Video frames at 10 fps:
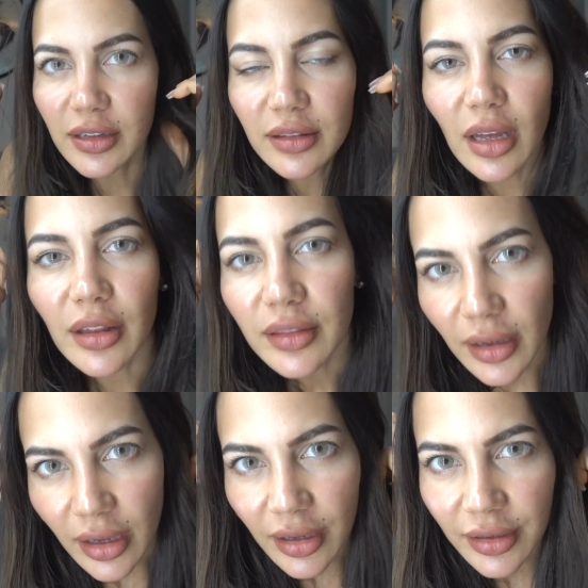Yakından
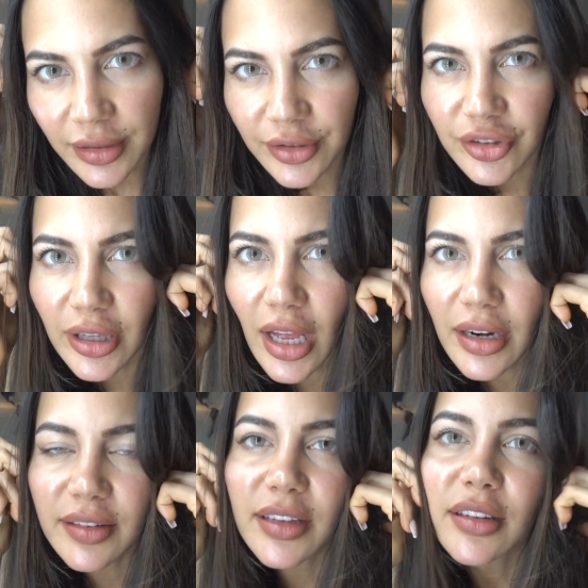da
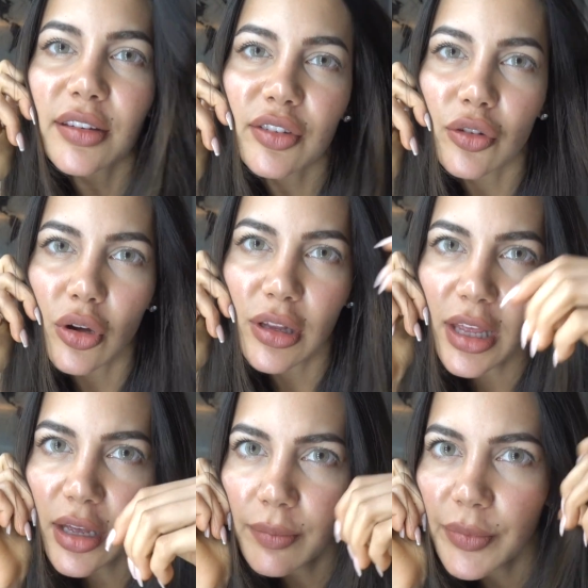incelerseniz
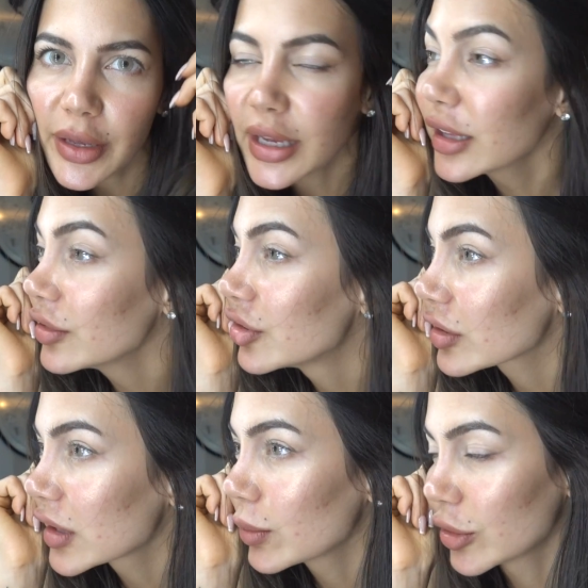şöyle, gene
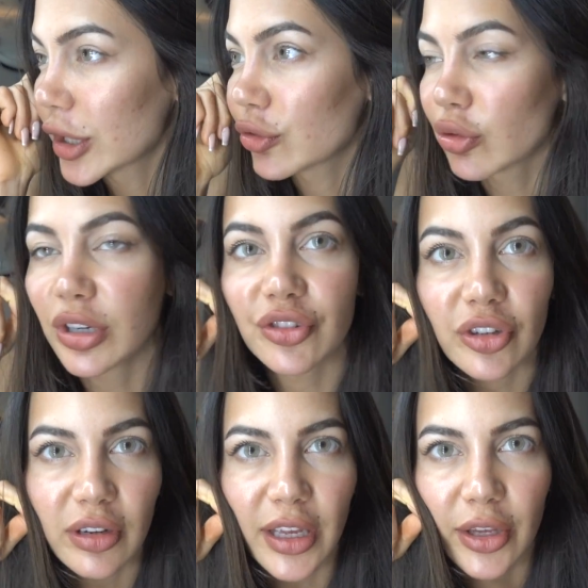ışıkta bunlar çok
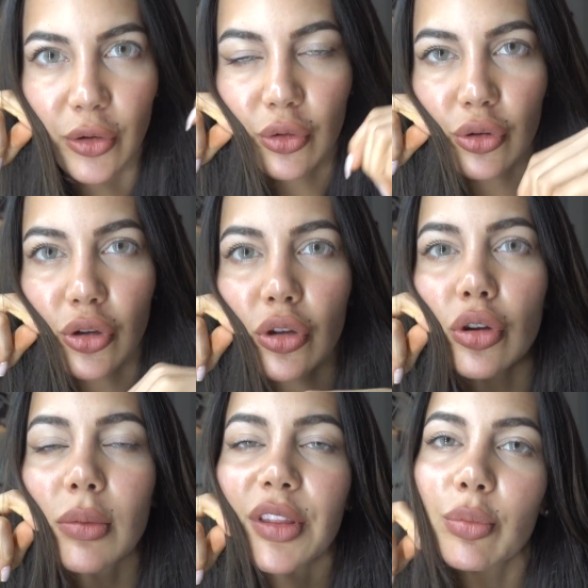açık renk görünüyor.
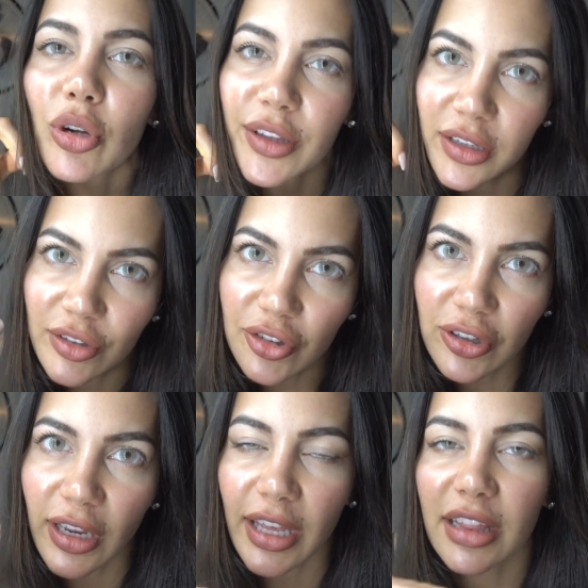Normalde bu kadar
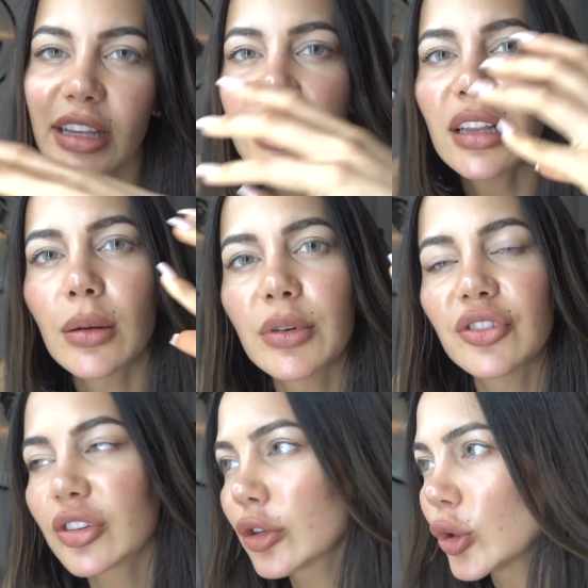açık renk değil ama
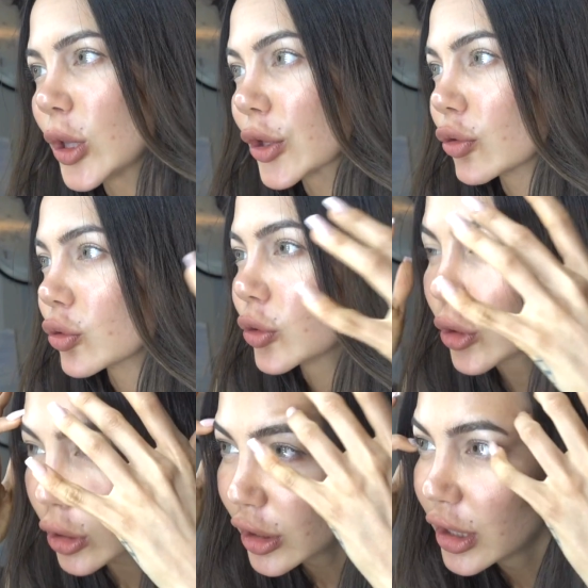ışıkta öyle
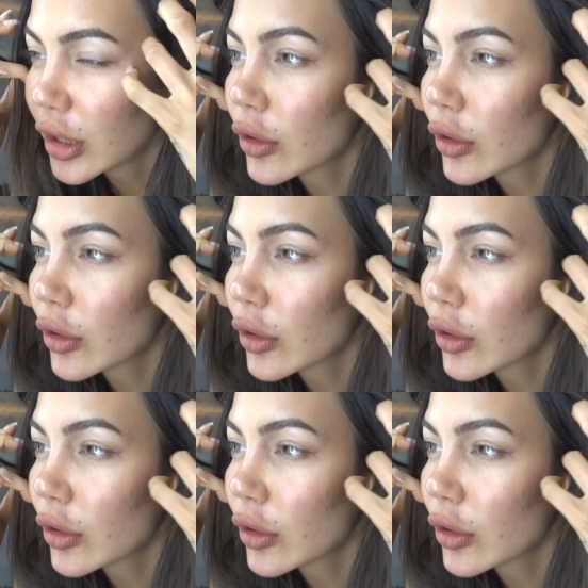görünüyor.